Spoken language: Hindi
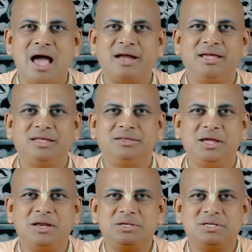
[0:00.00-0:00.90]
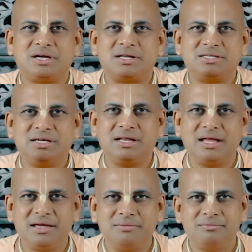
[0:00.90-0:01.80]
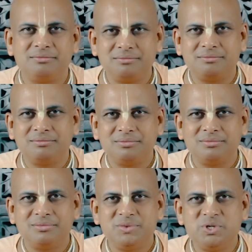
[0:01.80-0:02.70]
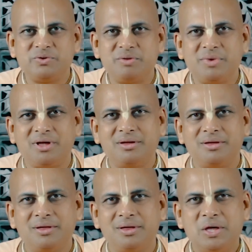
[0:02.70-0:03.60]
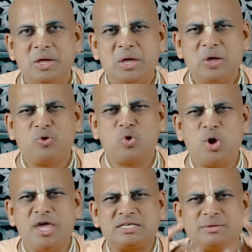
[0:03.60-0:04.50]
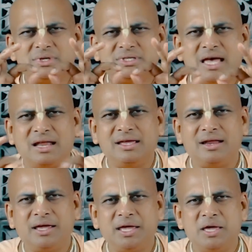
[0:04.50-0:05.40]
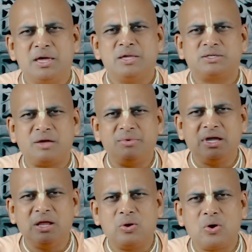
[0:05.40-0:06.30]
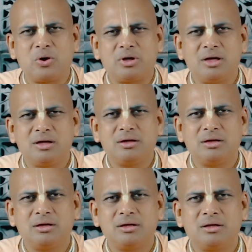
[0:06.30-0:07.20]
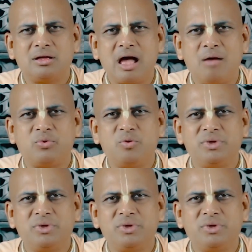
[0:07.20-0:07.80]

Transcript: और ये तीन चीज़ अगर सीख ले जीवन में कोई समस्या नहीं रहेगी सभी लोग हमको